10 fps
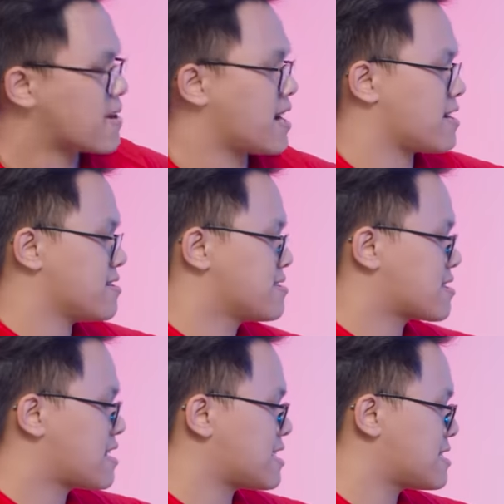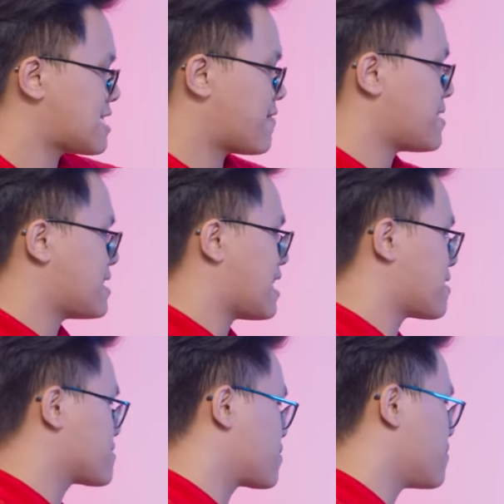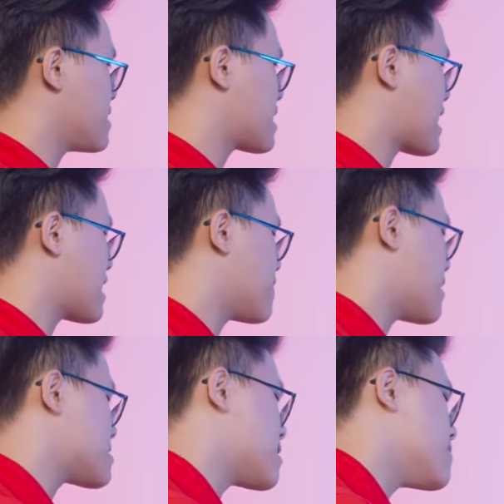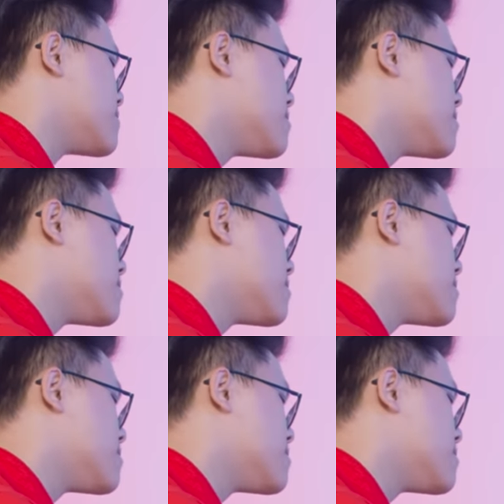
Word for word: trong này rất là dễ dàng và nhẹ nhàng xong rồi mình cài này vào là xong